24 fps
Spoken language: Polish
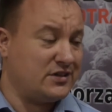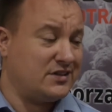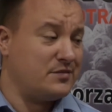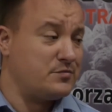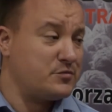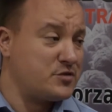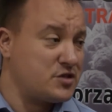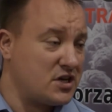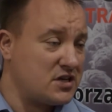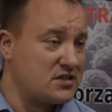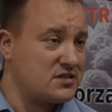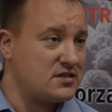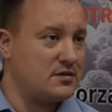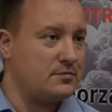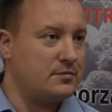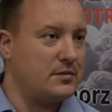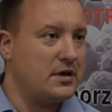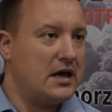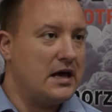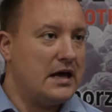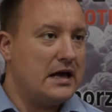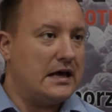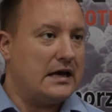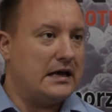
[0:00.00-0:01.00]
Tymczasem
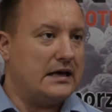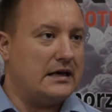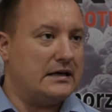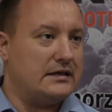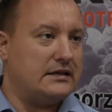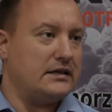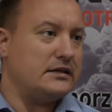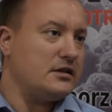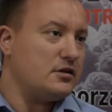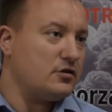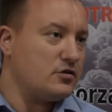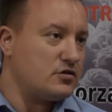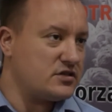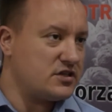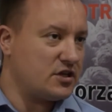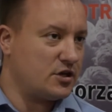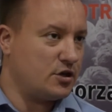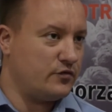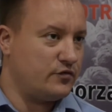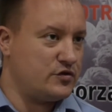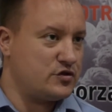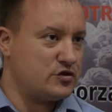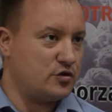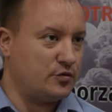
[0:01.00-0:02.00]
e, nie tylko z
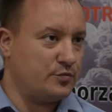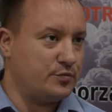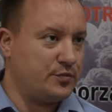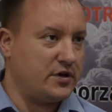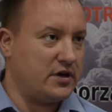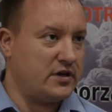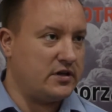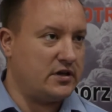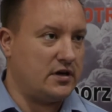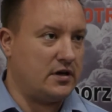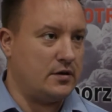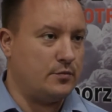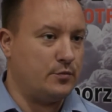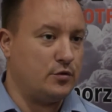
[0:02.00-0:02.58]
tego wystąpienia,